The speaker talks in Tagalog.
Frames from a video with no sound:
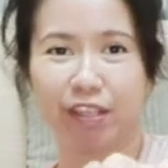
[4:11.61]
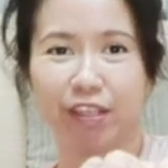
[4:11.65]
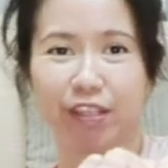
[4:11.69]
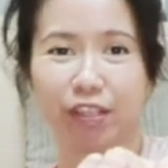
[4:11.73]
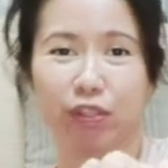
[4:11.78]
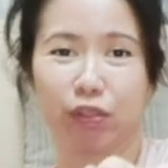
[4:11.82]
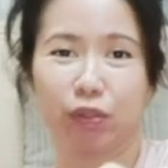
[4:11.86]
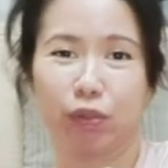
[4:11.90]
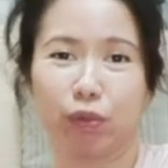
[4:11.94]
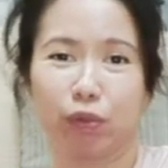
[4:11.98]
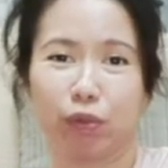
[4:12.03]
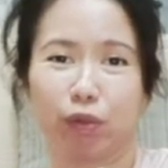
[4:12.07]

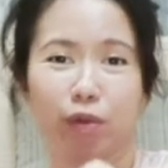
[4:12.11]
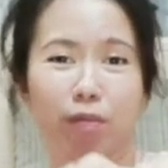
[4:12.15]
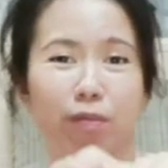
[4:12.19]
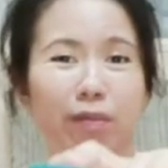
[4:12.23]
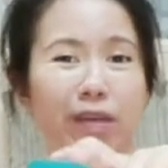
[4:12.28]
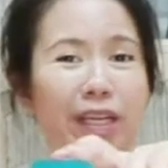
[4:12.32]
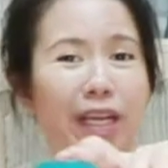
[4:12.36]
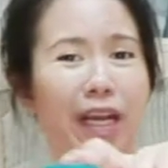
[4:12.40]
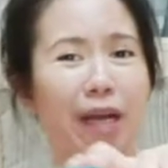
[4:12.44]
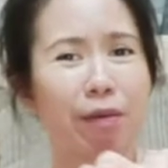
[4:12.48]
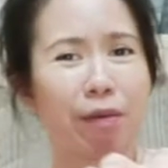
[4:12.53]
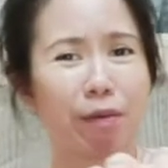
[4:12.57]
So,
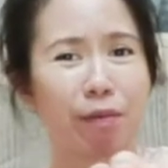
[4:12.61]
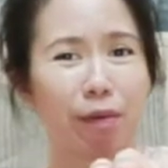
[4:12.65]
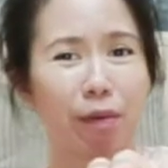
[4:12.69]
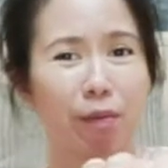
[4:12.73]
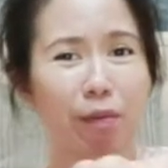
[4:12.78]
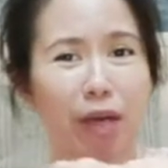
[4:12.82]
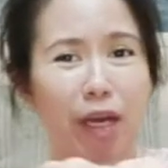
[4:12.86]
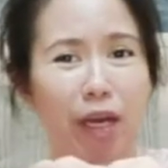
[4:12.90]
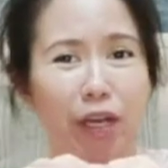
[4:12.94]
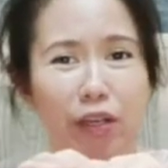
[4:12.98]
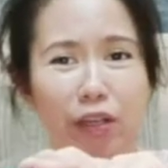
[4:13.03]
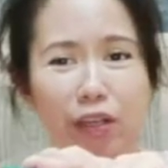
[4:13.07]
gumagamit pa
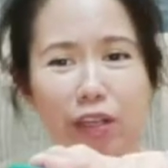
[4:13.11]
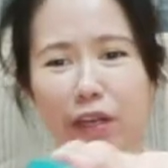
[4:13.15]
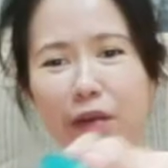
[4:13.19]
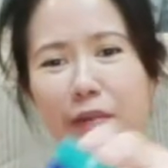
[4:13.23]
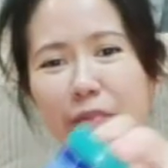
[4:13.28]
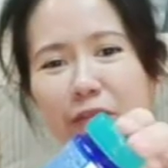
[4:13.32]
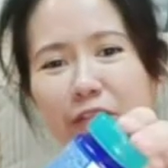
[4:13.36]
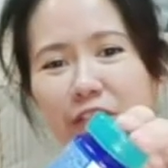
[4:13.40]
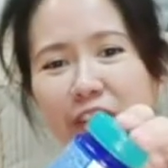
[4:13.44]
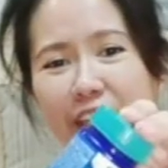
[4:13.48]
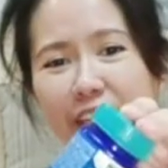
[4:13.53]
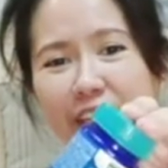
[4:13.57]
ba kayo
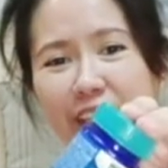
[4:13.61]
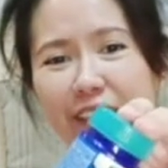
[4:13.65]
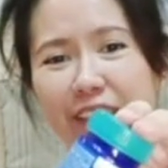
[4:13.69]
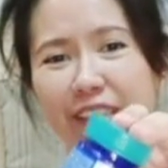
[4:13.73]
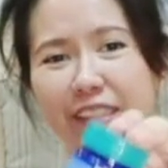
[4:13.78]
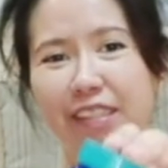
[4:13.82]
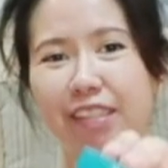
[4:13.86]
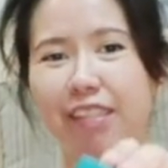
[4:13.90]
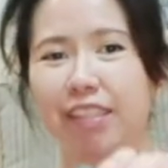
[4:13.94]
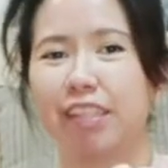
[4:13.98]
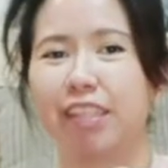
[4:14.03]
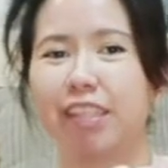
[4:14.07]
ng
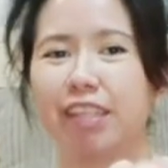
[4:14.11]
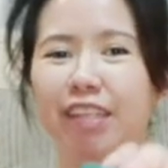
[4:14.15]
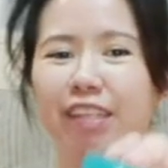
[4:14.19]
Vicks?